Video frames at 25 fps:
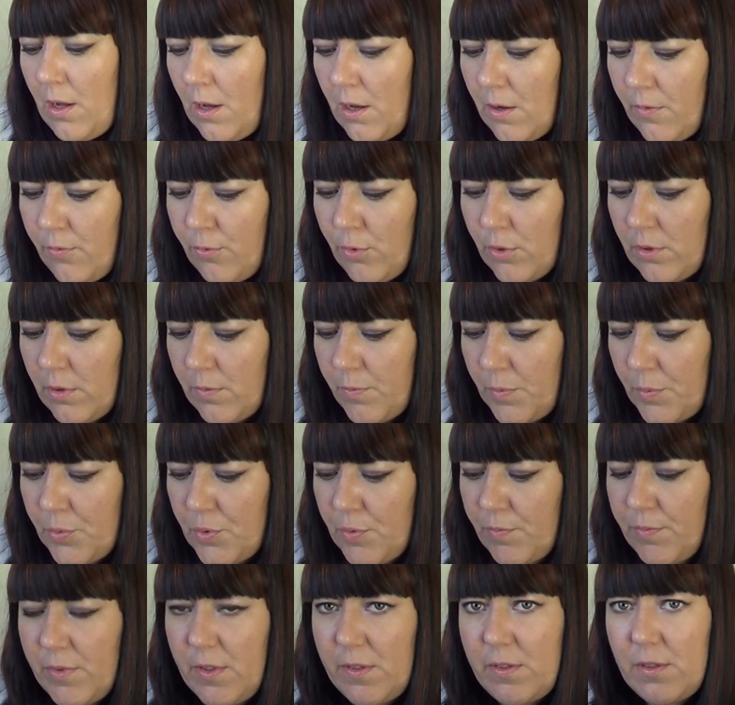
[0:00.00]
А вот, в
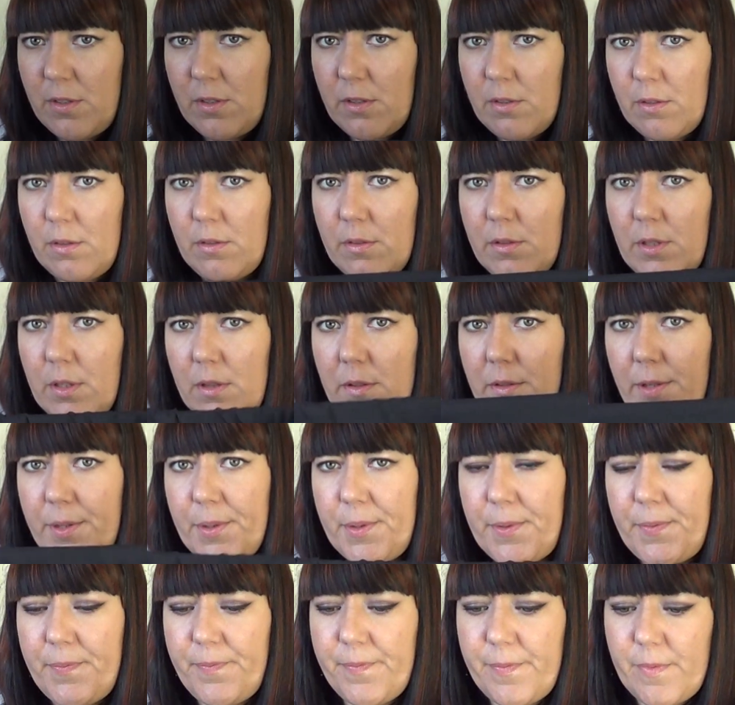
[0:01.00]
общем, здесь э, этот,
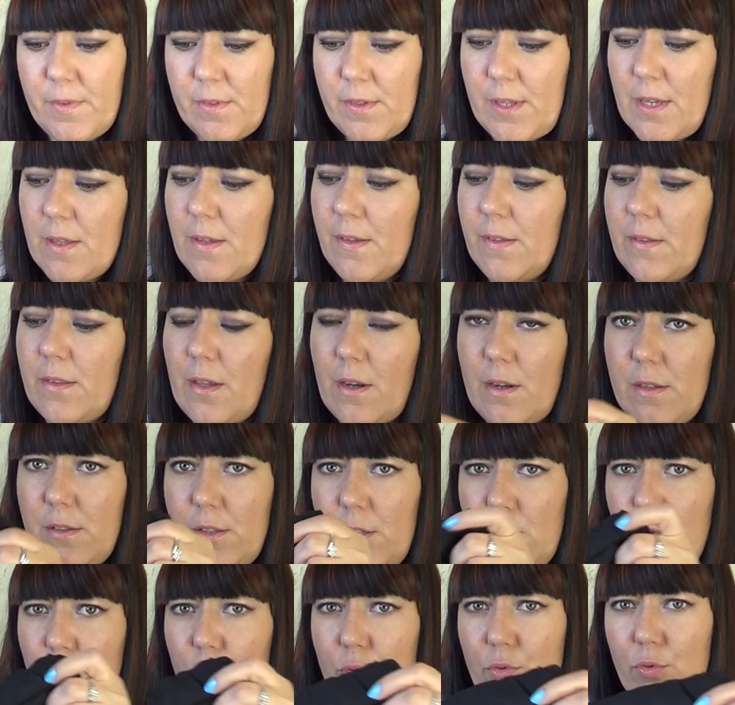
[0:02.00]
с задней
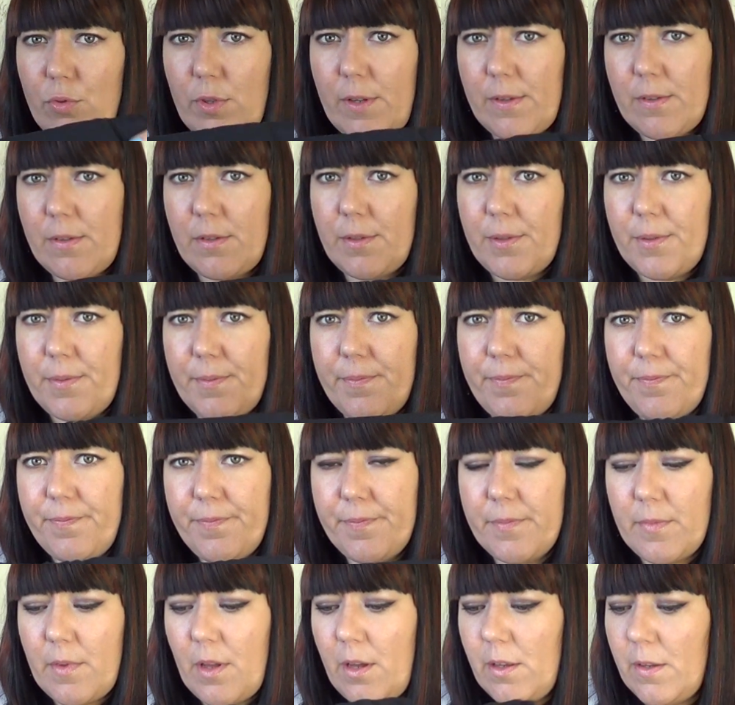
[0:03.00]
стороны идет у нас
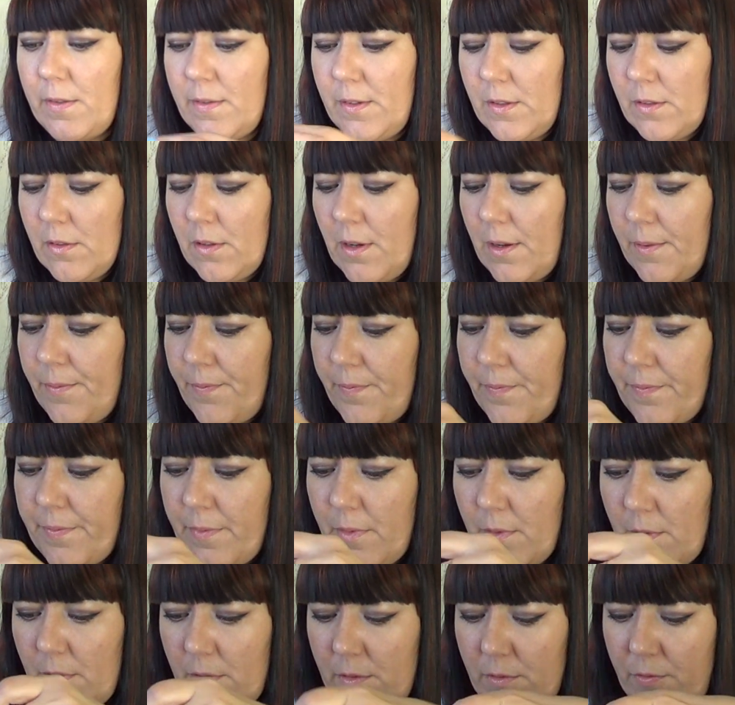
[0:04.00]
резинка, а,
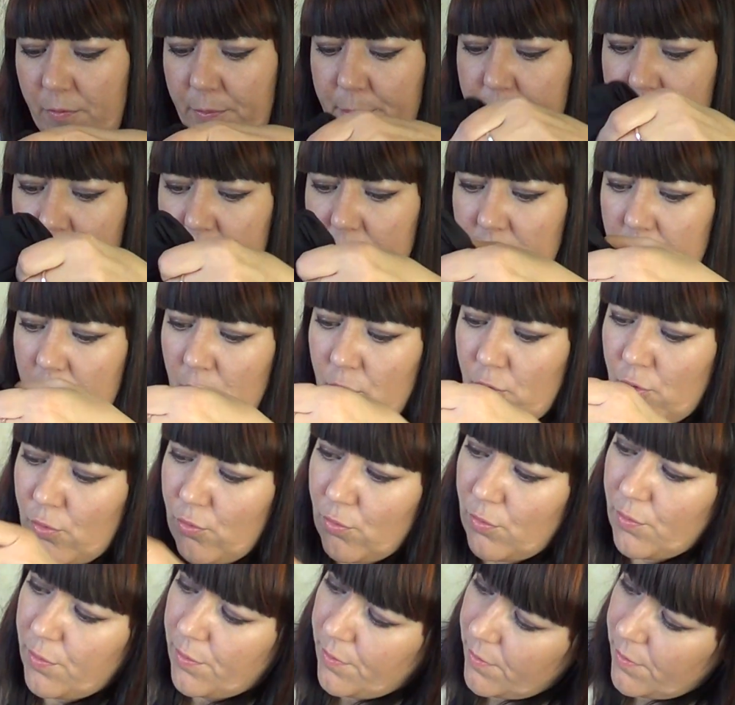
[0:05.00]
впереди, значит, тут